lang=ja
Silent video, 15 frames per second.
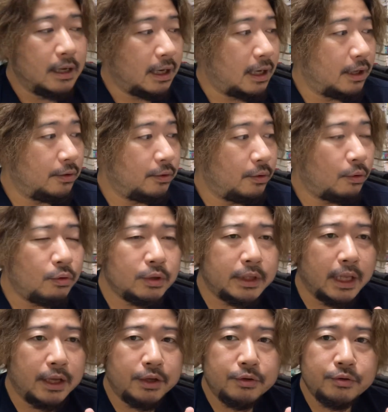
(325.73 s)
あの、大
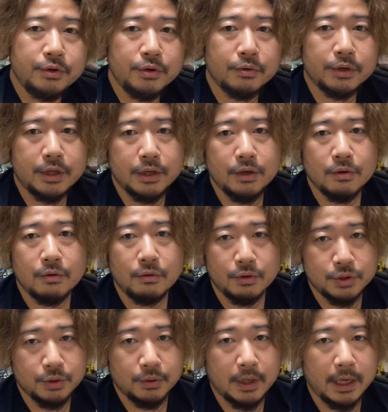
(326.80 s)
手有料企業をご
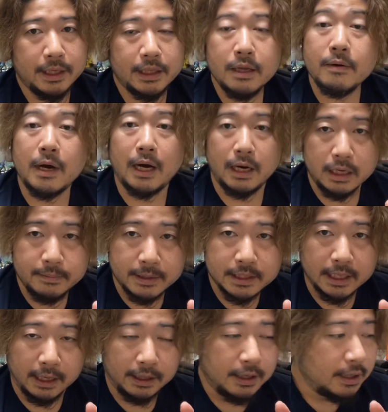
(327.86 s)
紹介ではありま
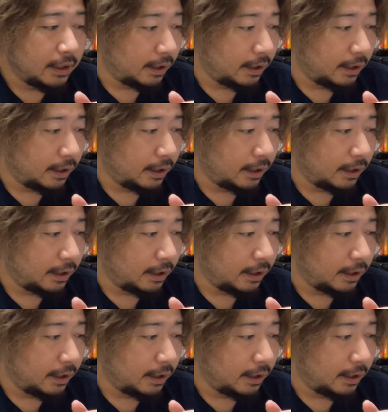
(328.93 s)
せん。